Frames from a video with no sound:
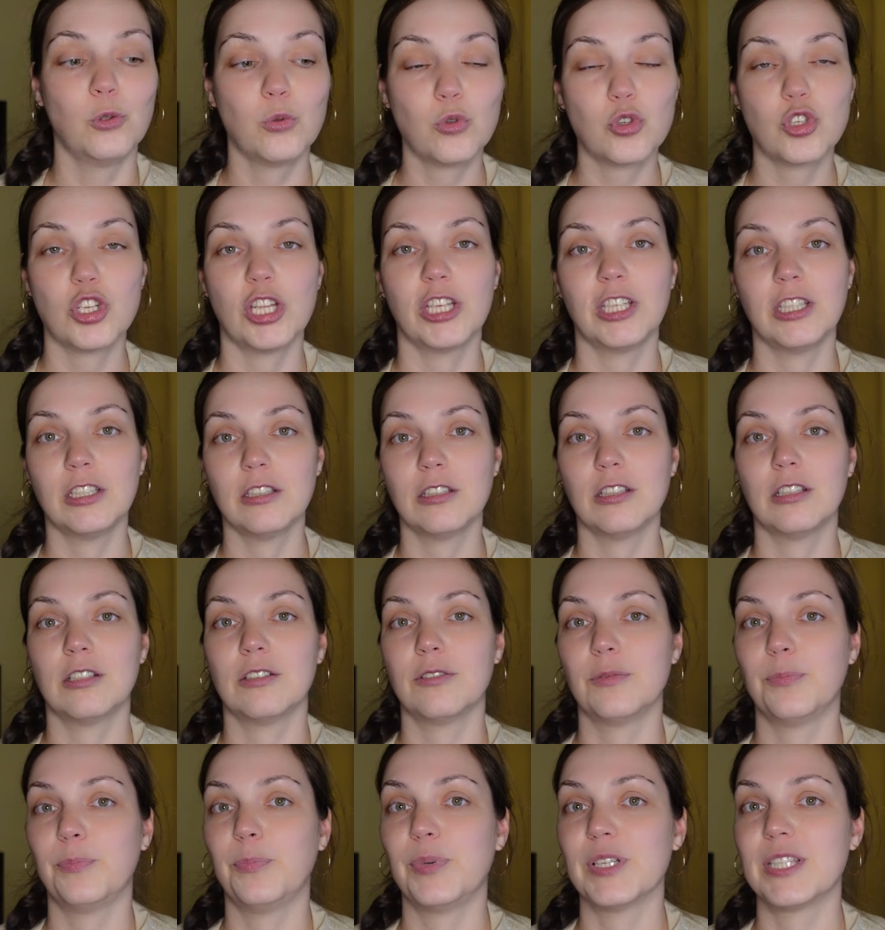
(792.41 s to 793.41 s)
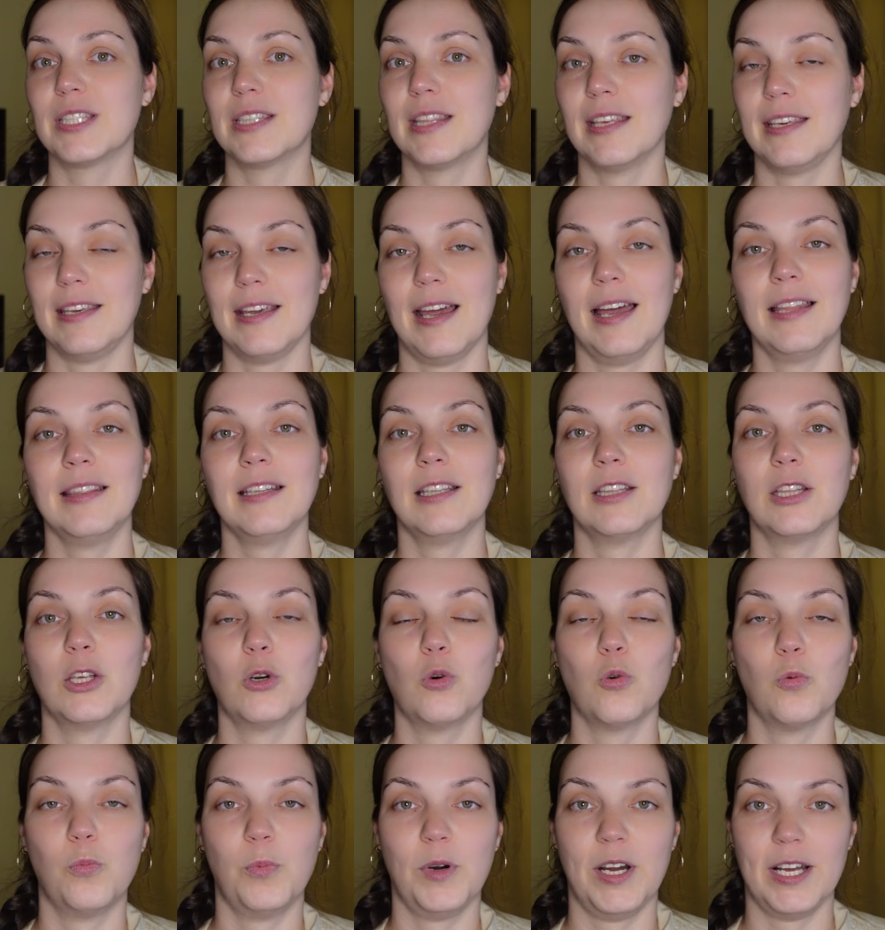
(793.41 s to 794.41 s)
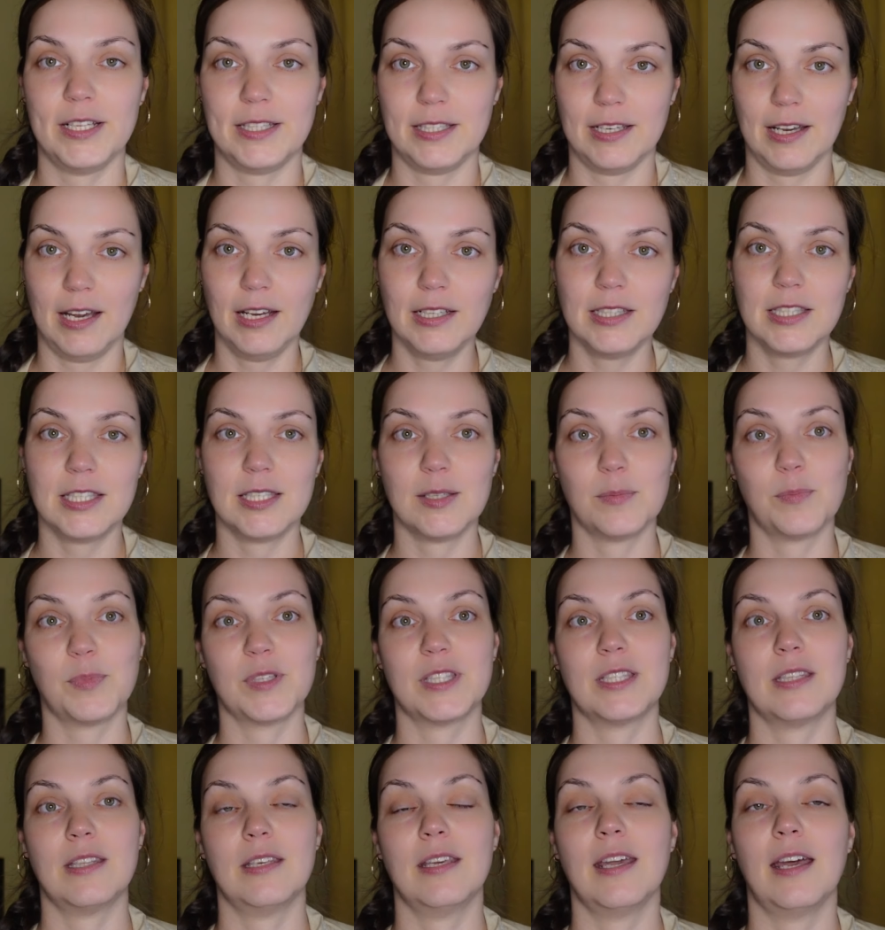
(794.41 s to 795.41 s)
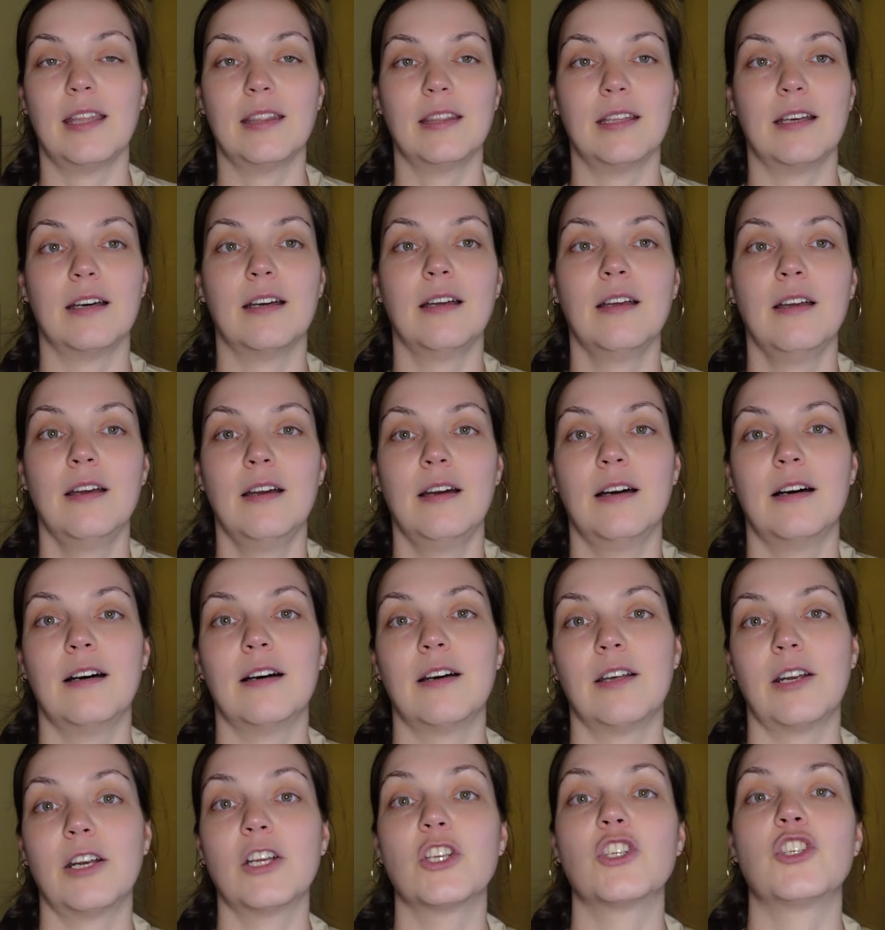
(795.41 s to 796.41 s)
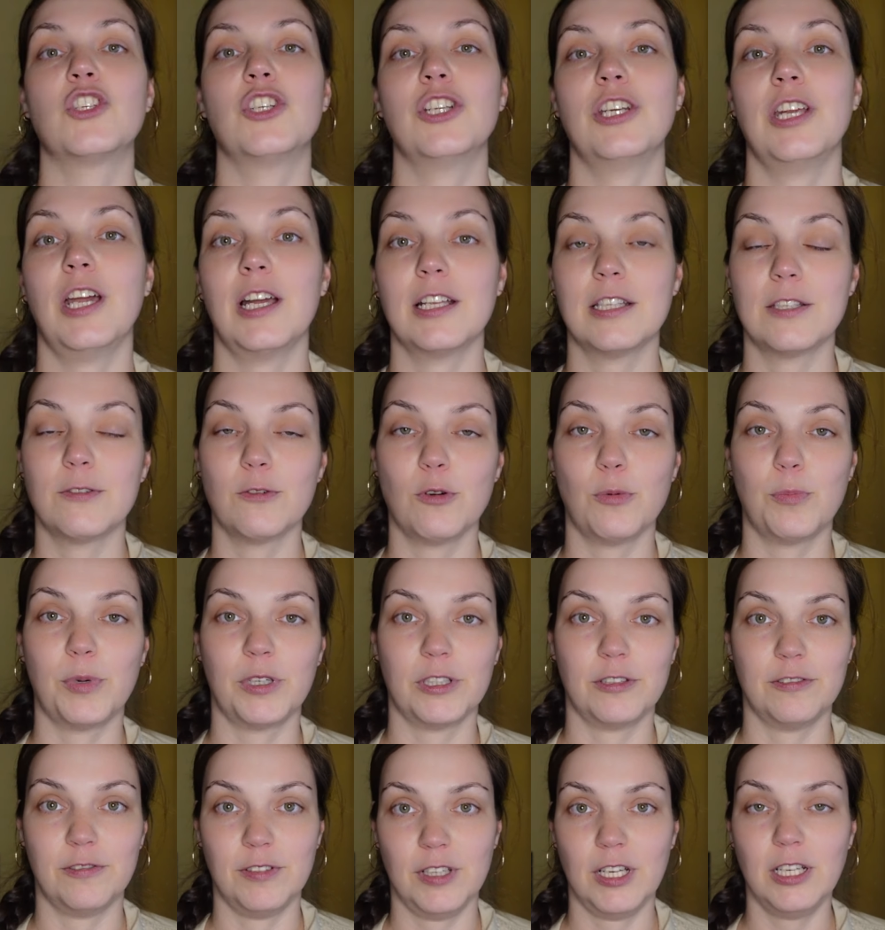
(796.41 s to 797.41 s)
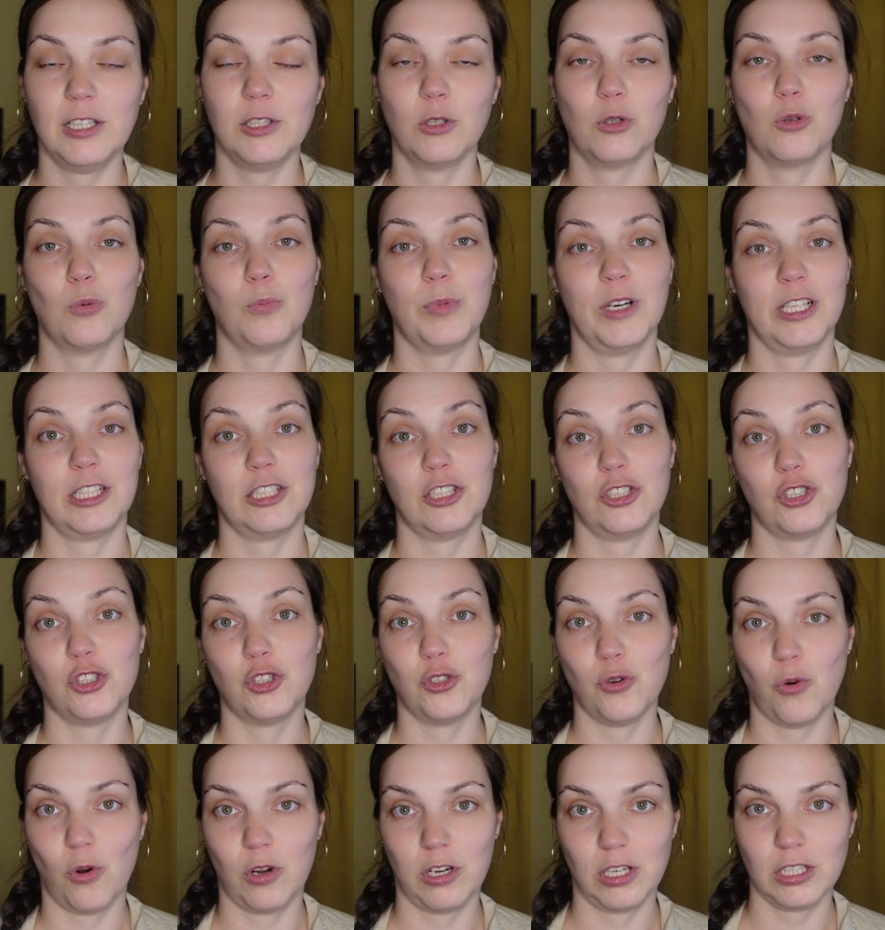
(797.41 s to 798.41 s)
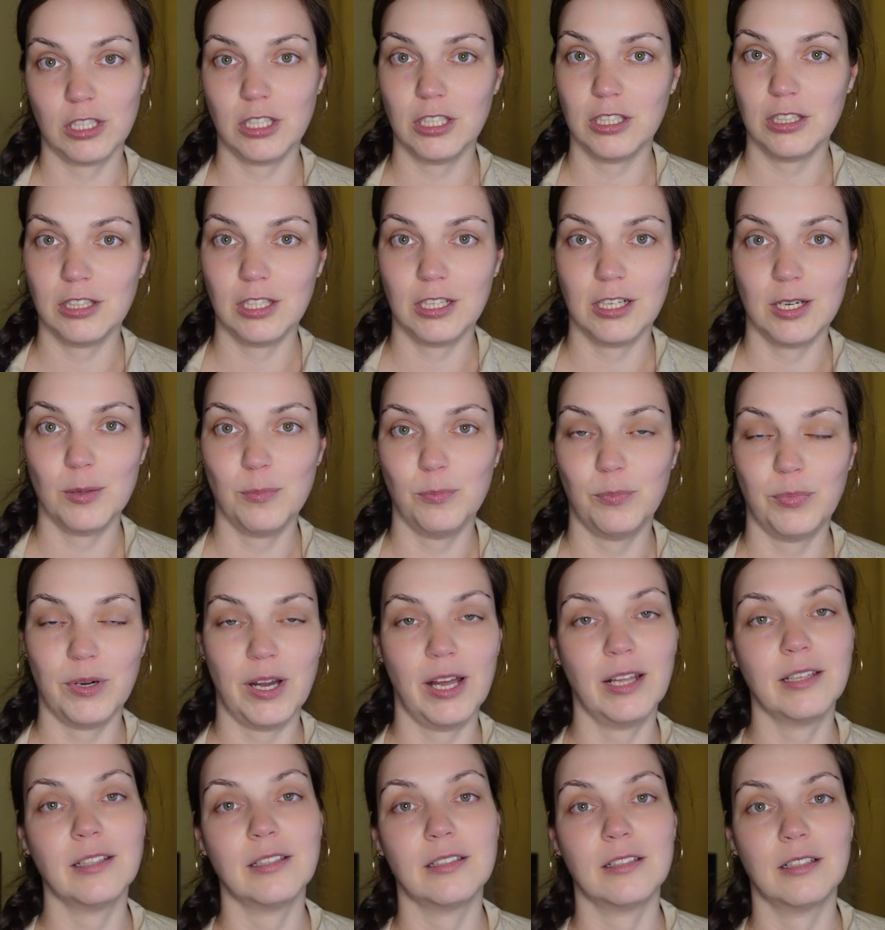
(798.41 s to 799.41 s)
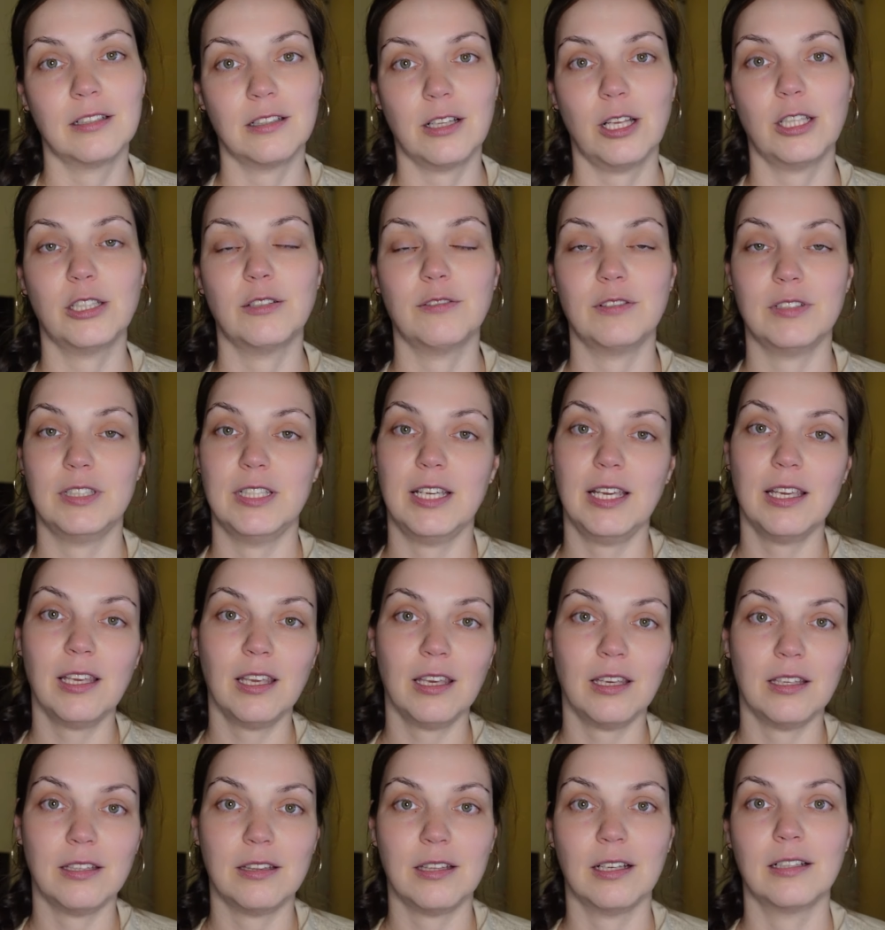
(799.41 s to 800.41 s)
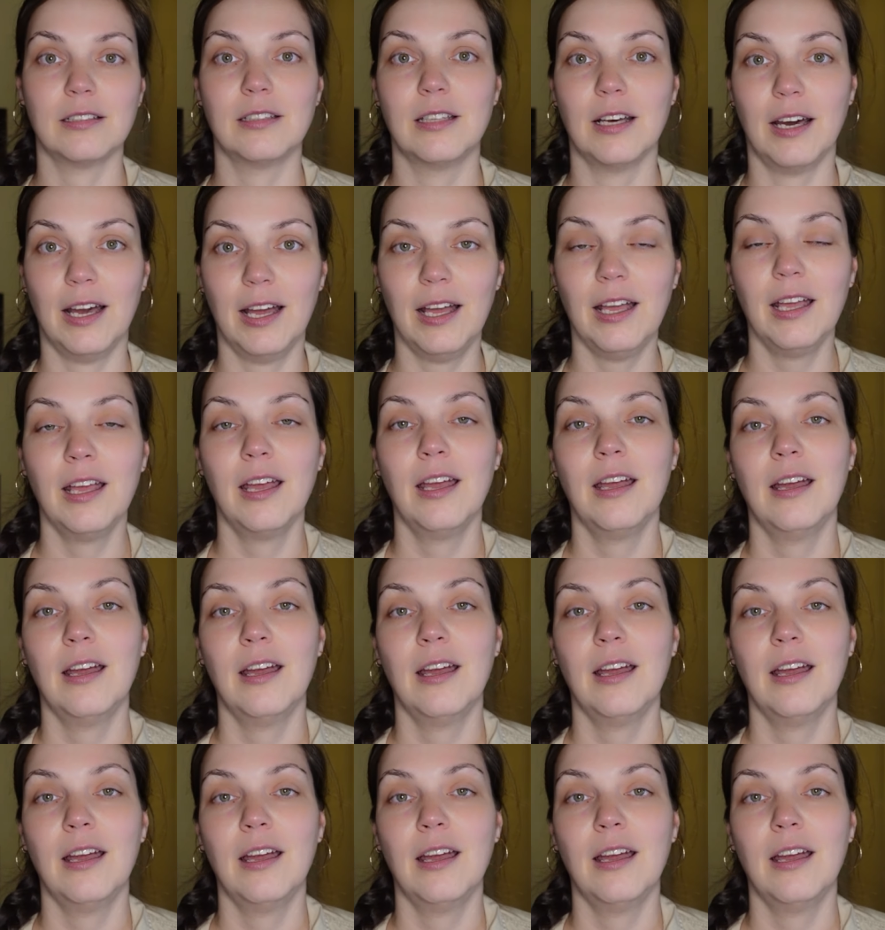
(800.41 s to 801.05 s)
Нужно э, постоянно докупать акции, постоянно э, расширять свой портфель, докупать еще какие-то компании, докладывать деньги, и тогда